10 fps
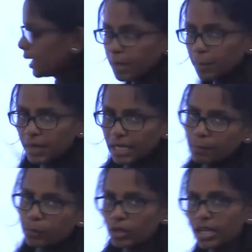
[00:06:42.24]
நம்பர் பண்ணிட்டே
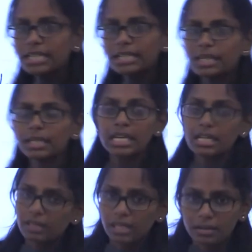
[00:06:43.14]
போனேன்னா இசட்டுக்கு
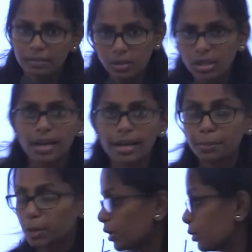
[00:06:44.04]
இருபத்தாறு வரைக்கும் என்னால்
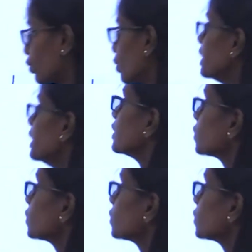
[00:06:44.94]
நம்பர் பண்ண முடியும் ஸோ